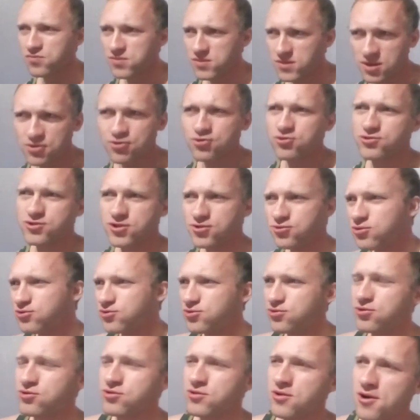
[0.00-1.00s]
И что-то идет,
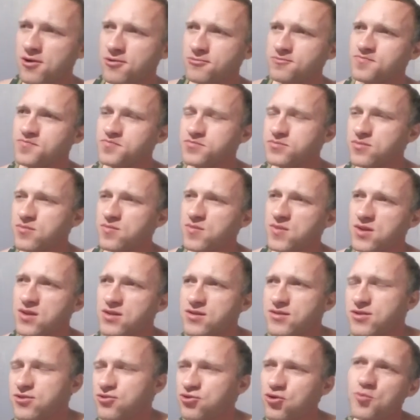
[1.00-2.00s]
идет, и
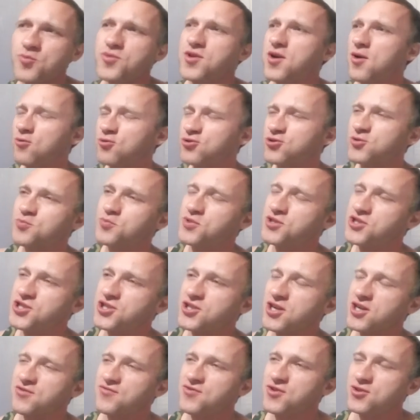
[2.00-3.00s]
говорит, ну у меня уже почти
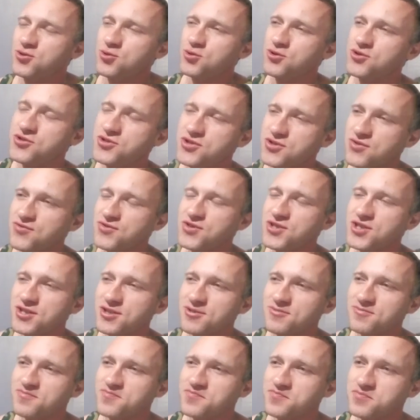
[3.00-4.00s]
как видео-дневник.
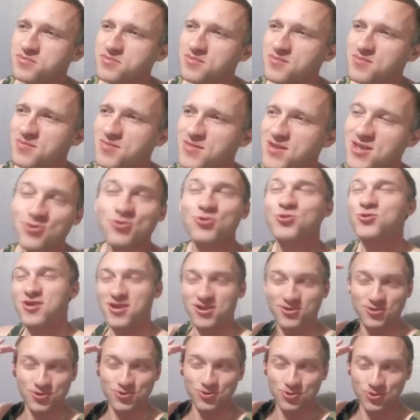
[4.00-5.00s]
И тут
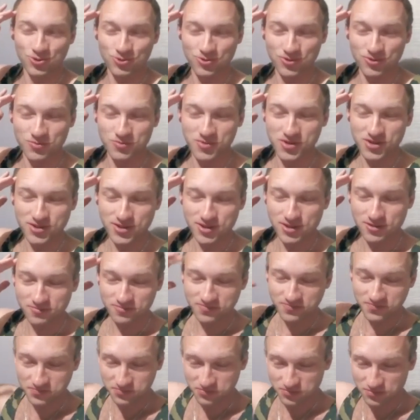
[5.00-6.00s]
раз у него такая мысль,
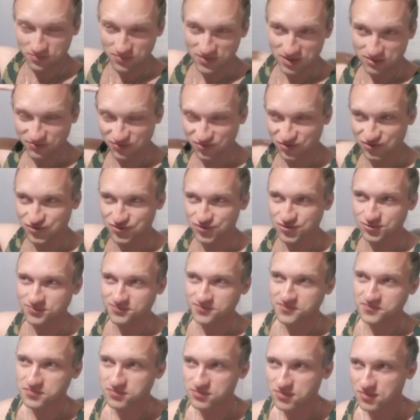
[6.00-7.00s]

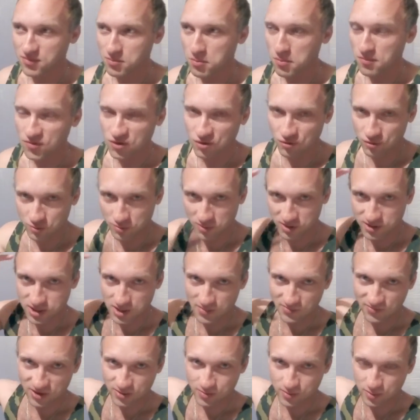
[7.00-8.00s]
ну, видимо,
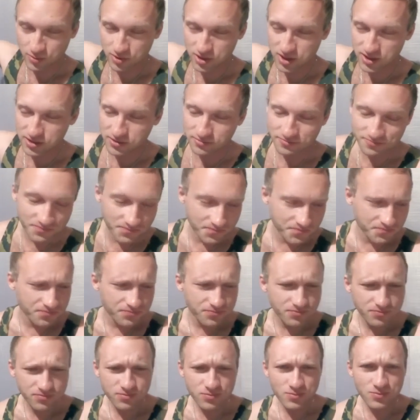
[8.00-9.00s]
цепь воспоминаний –
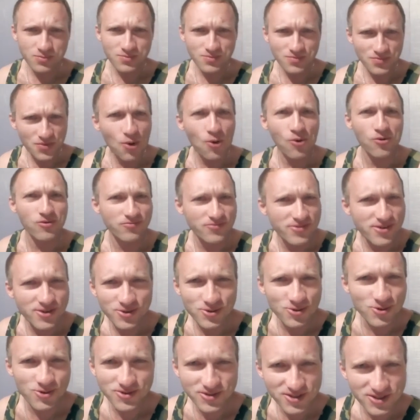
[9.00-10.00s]
а О,
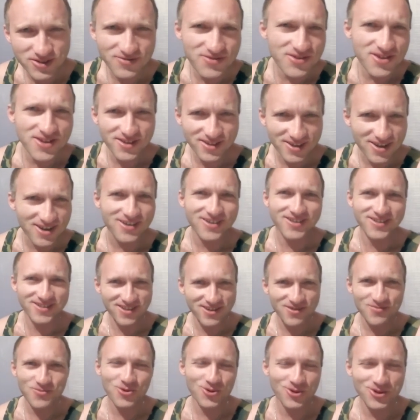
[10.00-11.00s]
видео дневник, как
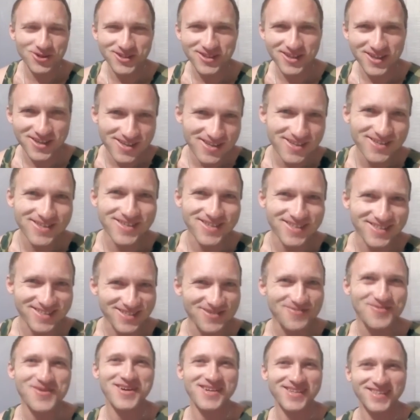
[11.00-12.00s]
Ермоленко Игорь
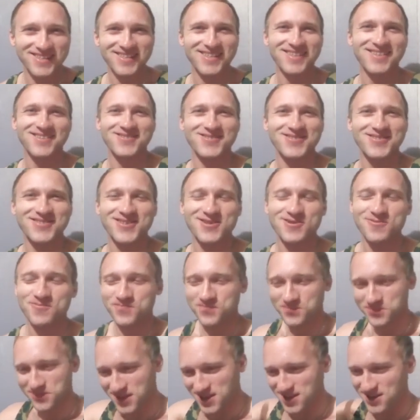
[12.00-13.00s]
снимает, короче.
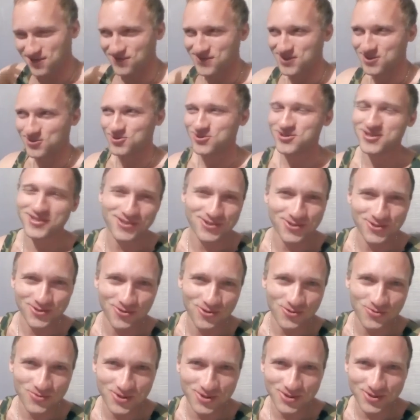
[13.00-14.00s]
И выключился у
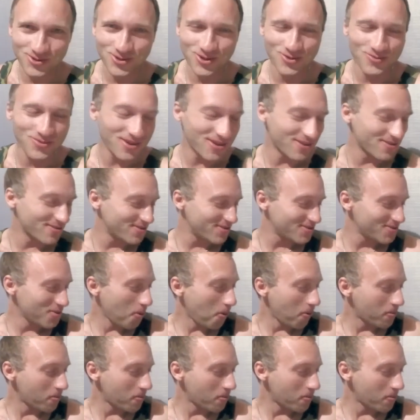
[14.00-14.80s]
него перископ, короче.